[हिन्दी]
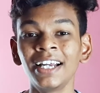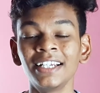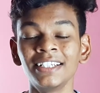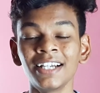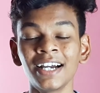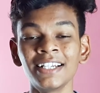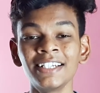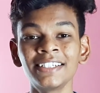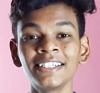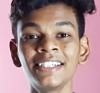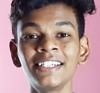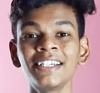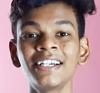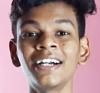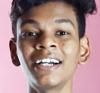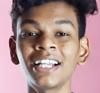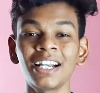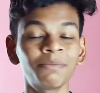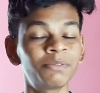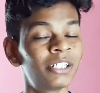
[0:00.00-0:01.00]
यानी कि
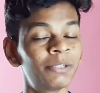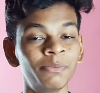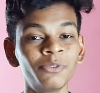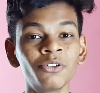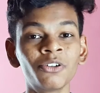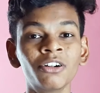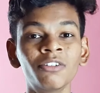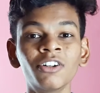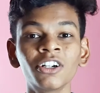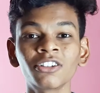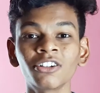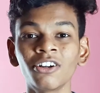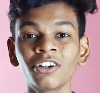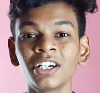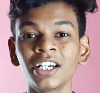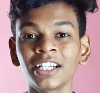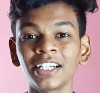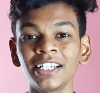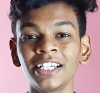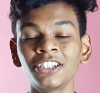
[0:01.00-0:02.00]
अगर आप सीपीयू को ओवरक्लॉक
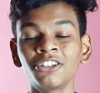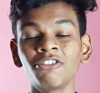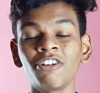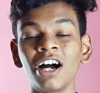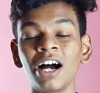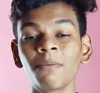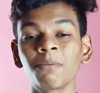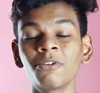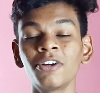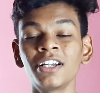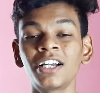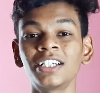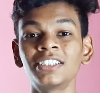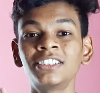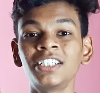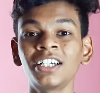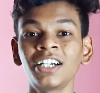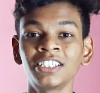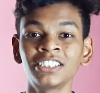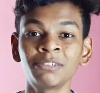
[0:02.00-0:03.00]
कर रहे हैं तो आपको एक
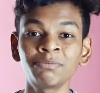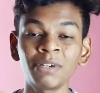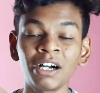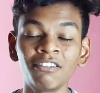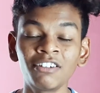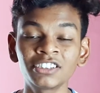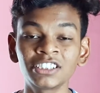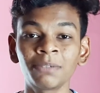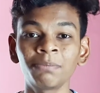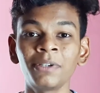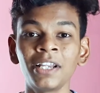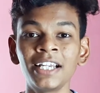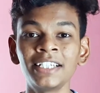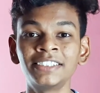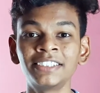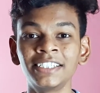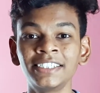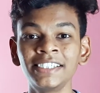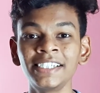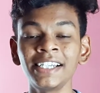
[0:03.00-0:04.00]
अच्छा खासा पावर सप्लाई
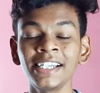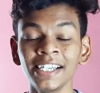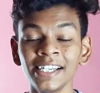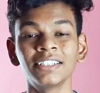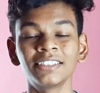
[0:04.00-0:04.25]
चाहिए